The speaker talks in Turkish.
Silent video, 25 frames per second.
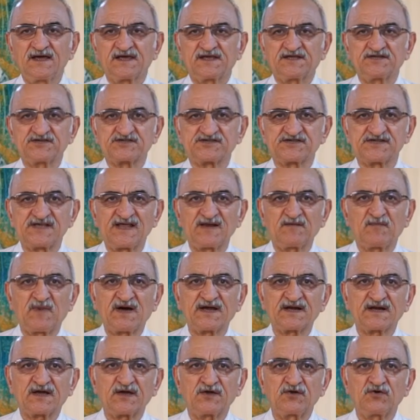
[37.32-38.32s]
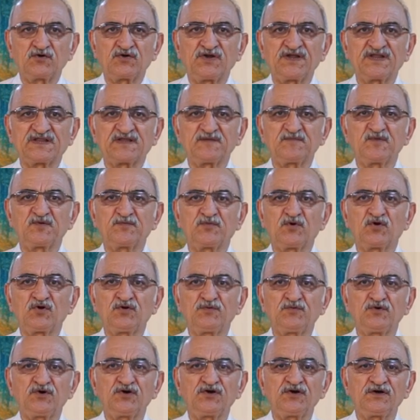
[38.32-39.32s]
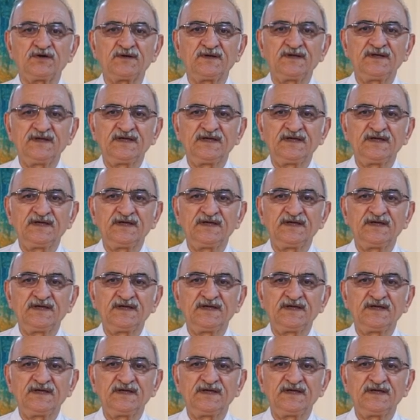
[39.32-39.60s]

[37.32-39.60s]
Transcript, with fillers: Kişisel marka yönetimi bölümü